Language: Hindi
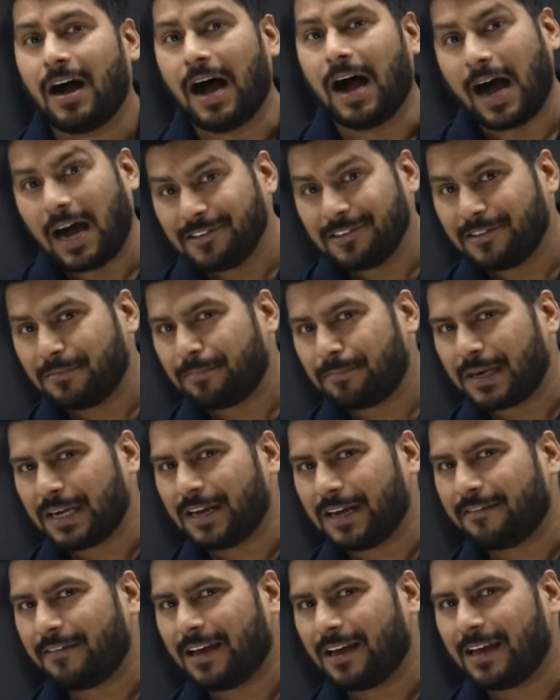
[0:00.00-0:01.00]
आज हम पढ़ने
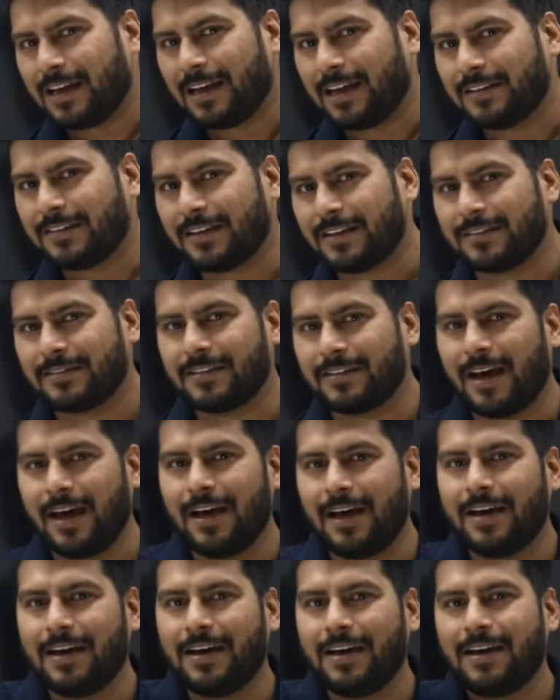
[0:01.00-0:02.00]
वाले हैं सर
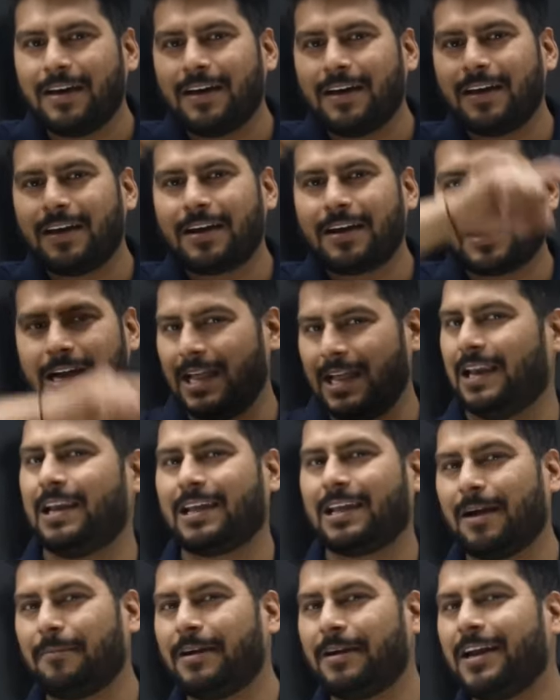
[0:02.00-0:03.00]
सर्कल
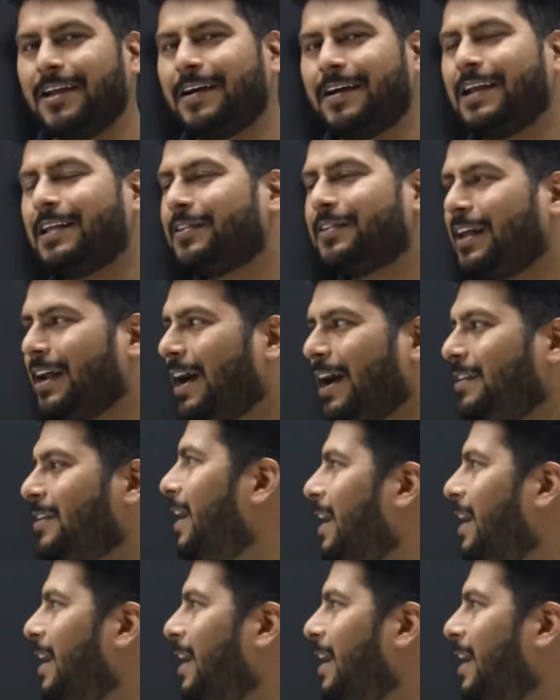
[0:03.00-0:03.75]
क्या पढ़ने वाले सर आज